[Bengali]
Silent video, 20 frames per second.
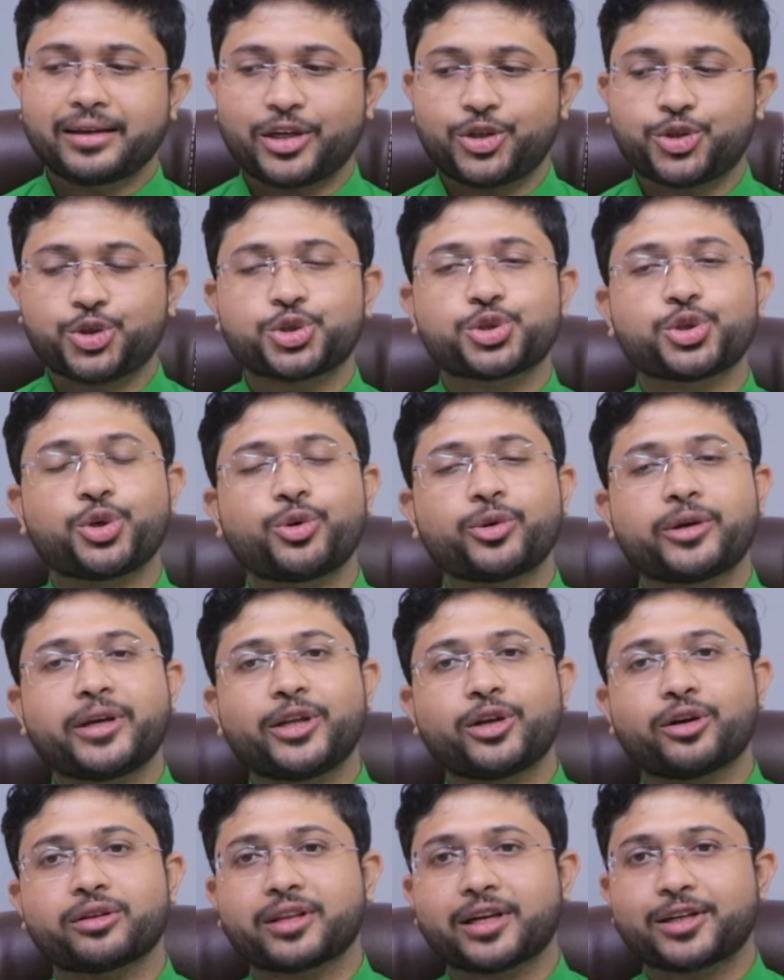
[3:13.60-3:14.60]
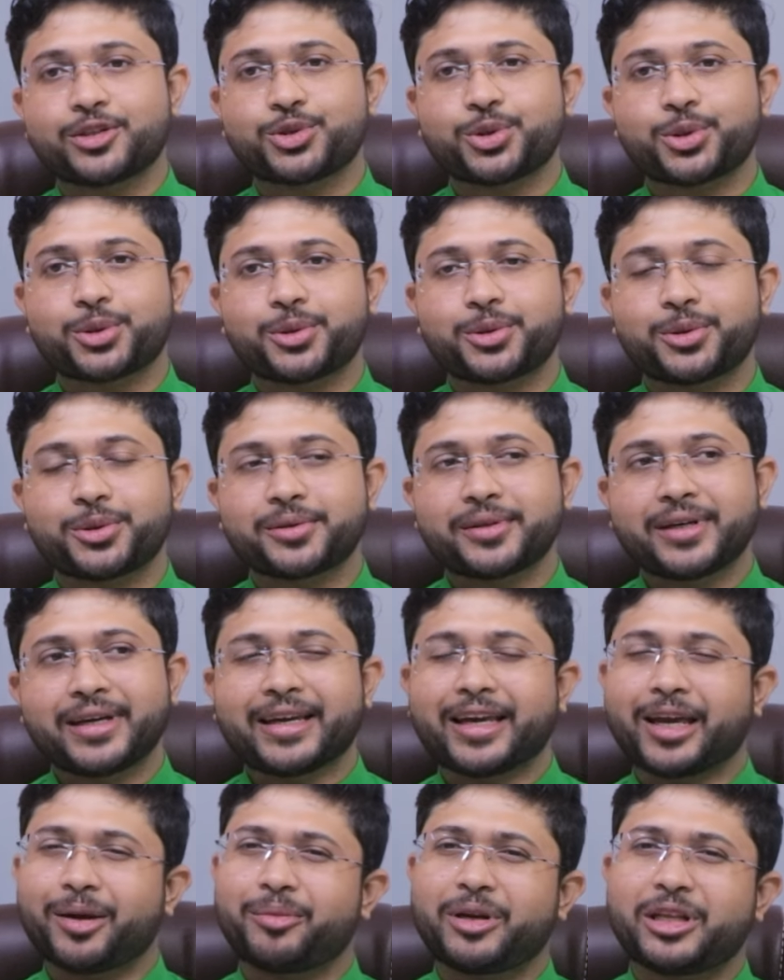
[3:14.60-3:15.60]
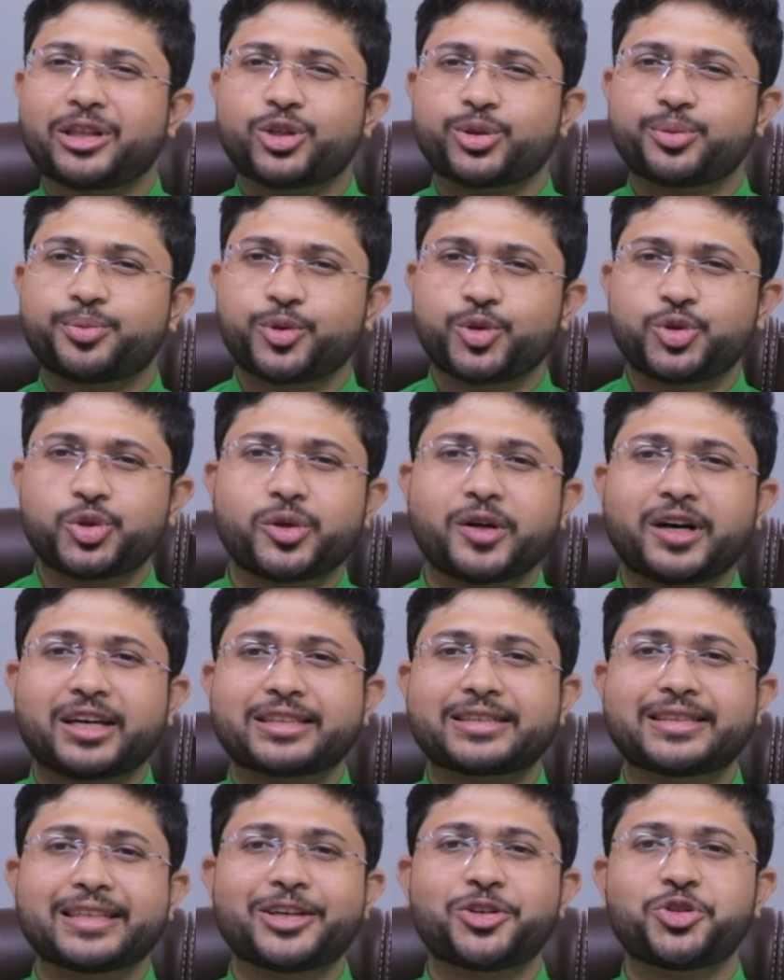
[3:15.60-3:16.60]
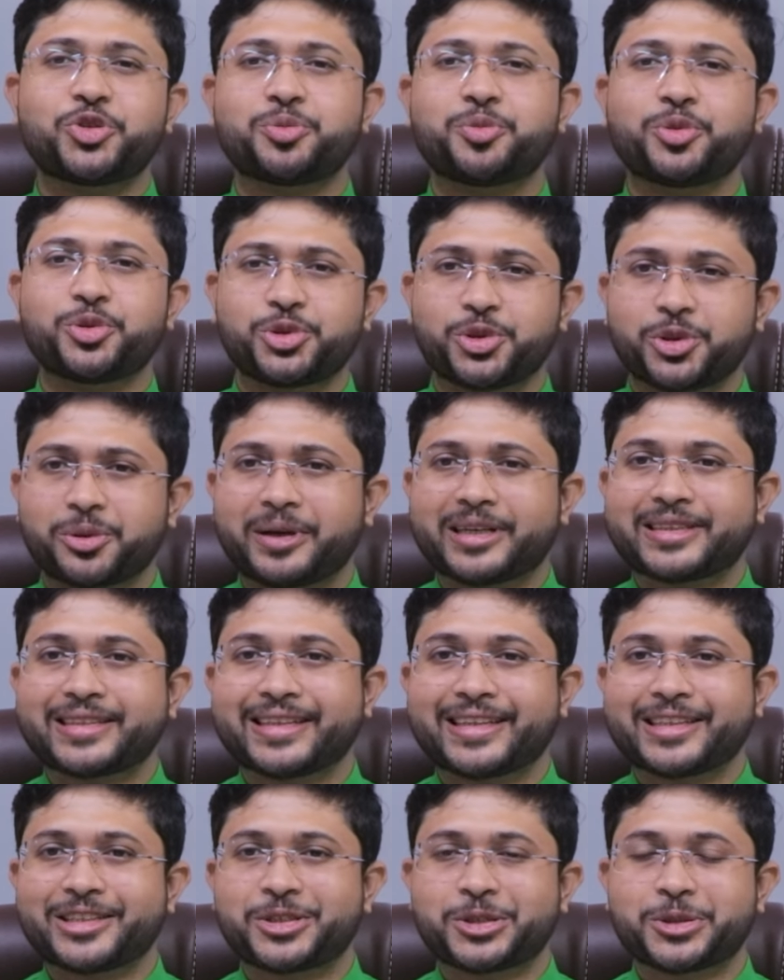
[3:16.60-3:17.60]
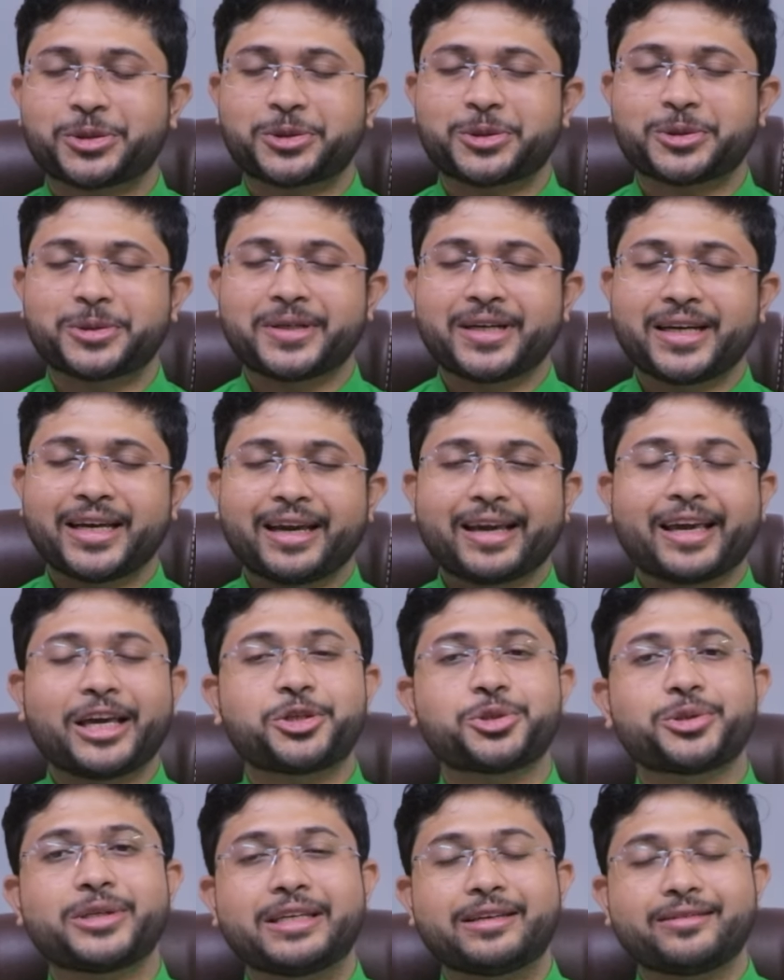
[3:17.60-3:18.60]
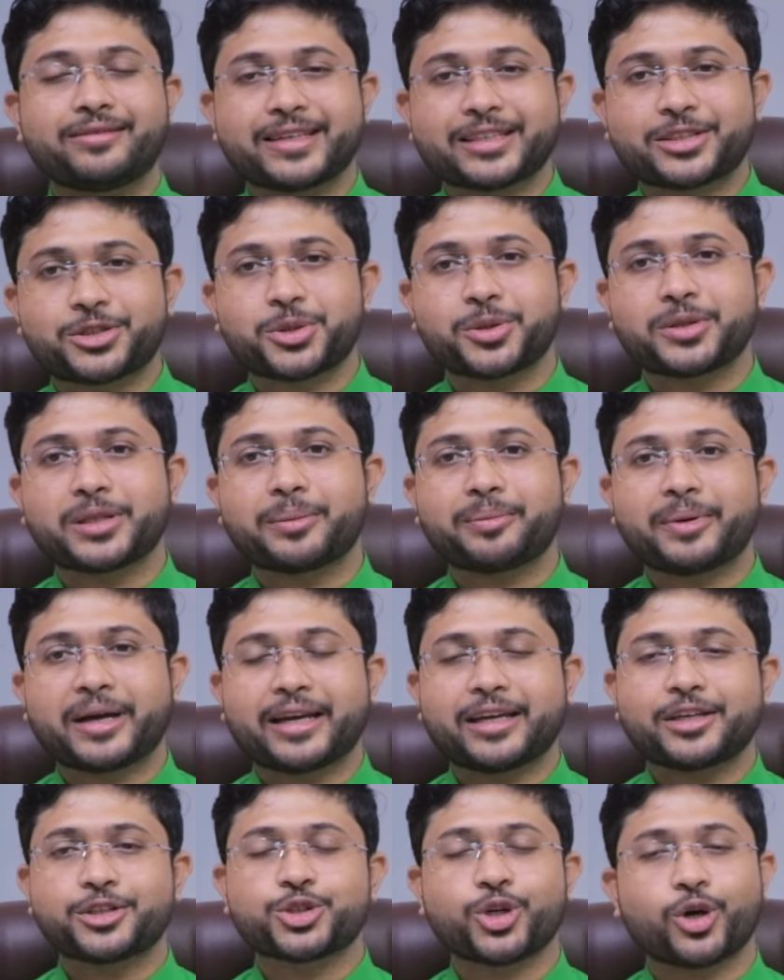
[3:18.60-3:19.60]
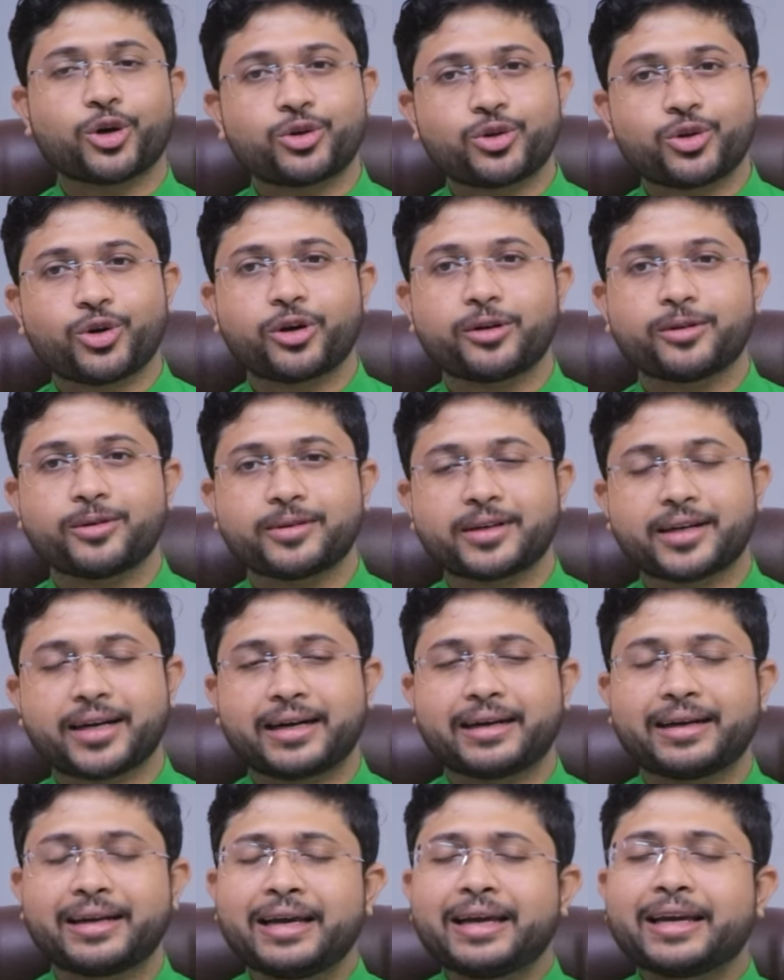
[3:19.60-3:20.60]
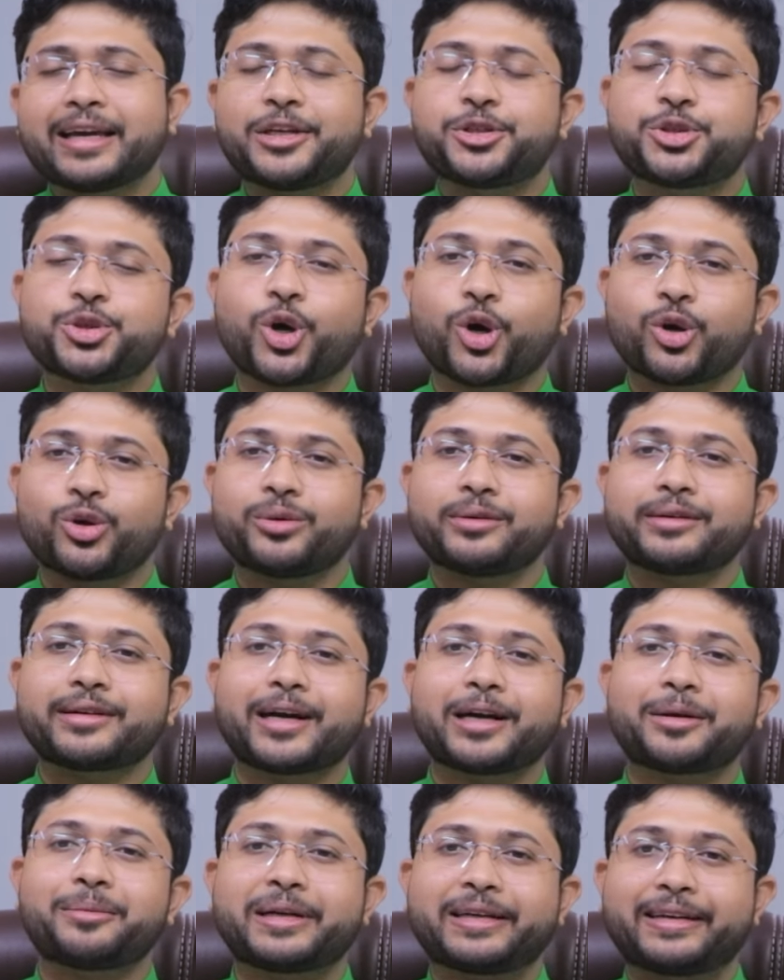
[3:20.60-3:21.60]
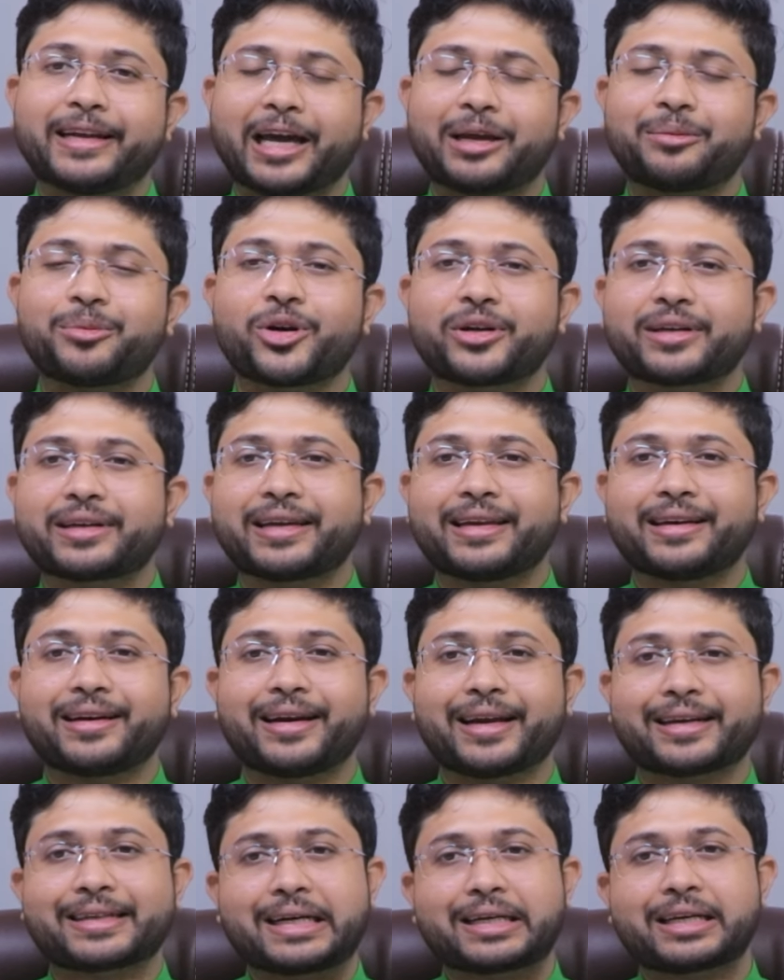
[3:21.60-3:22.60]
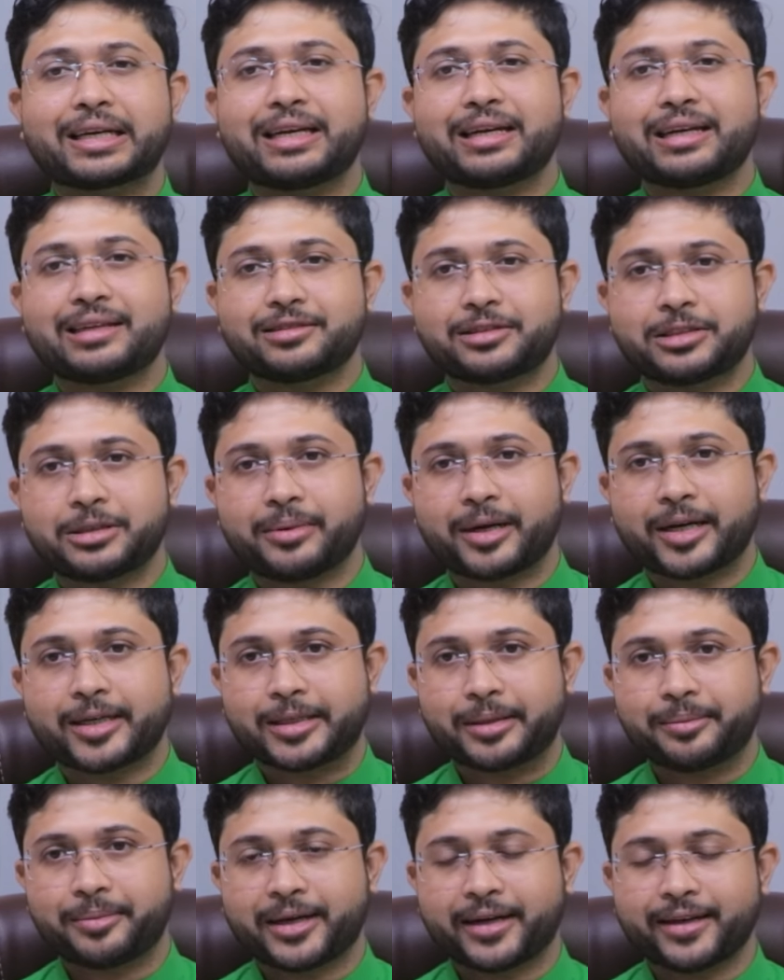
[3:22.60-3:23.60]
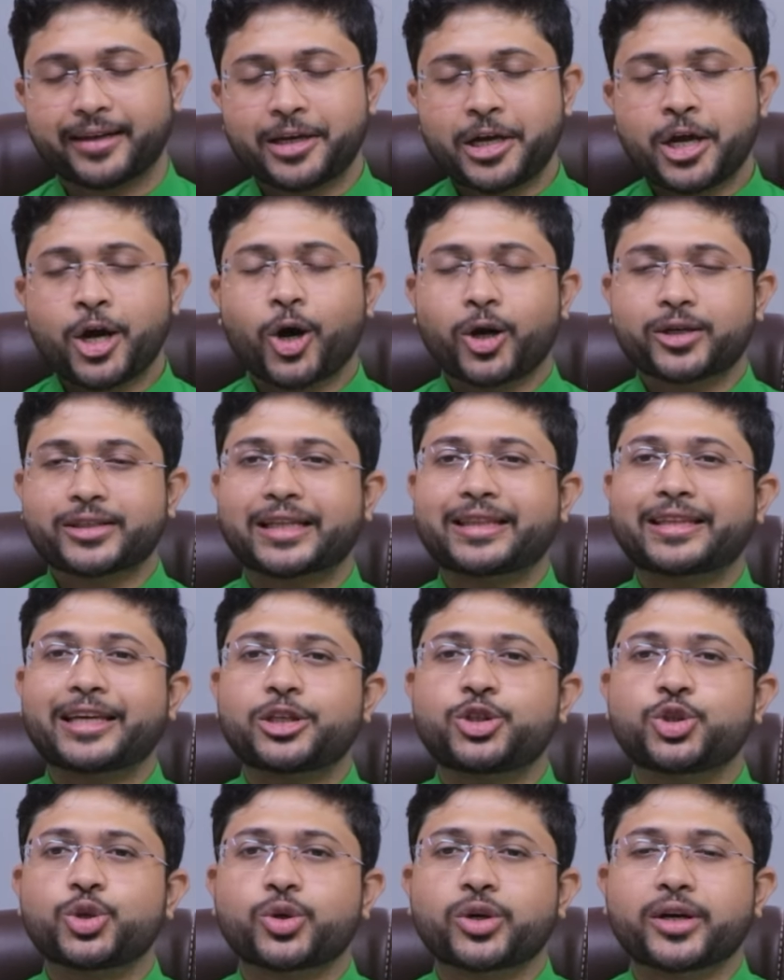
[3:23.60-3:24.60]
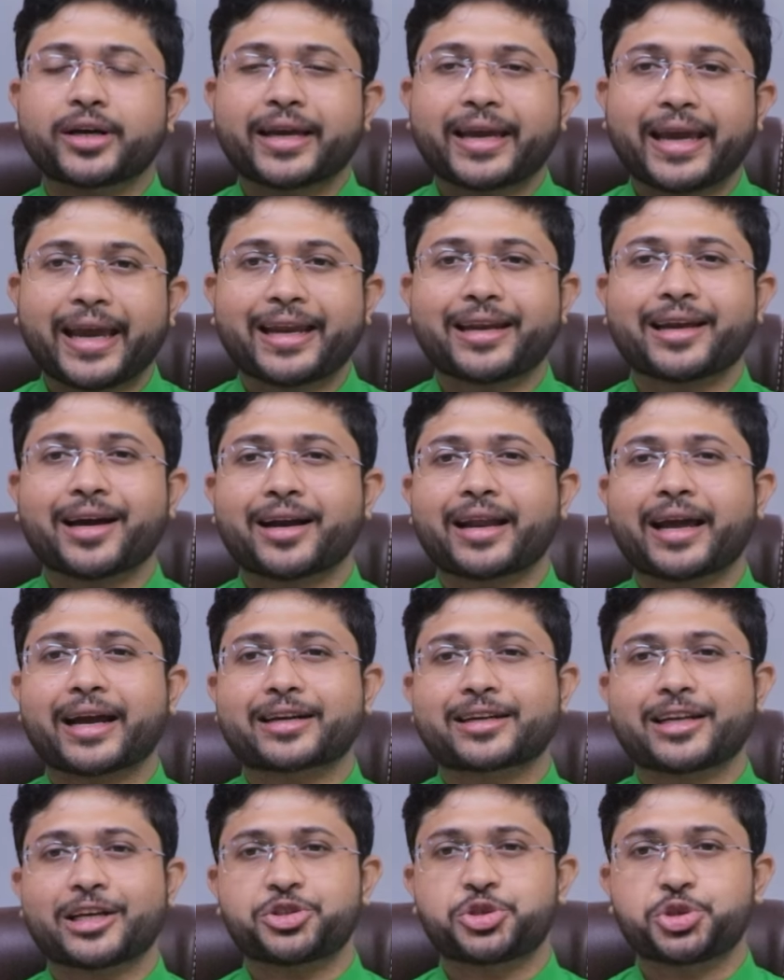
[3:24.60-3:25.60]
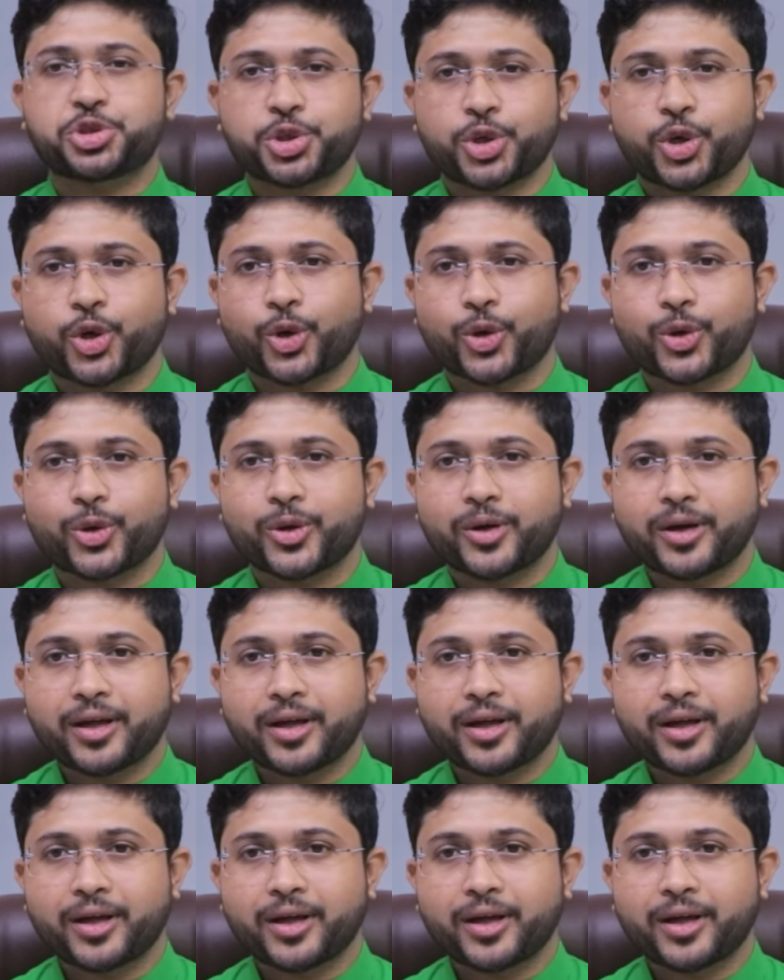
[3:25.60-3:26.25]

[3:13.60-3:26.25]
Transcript: কিছু শৌখিনতার জন্য এমনিতেও পুজো আসছে কিছু পুজোর বাজারের জন্য কিছু ইনভেস্ট হতে পারে স্বর্ণ অলঙ্কার কিছু অলঙ্কার বা ডায়মন্ড কেনার একটা টেন্ডেন্সি বাড়তে পারে অর্থাৎ কিছু কেনার একটা ঝোঁক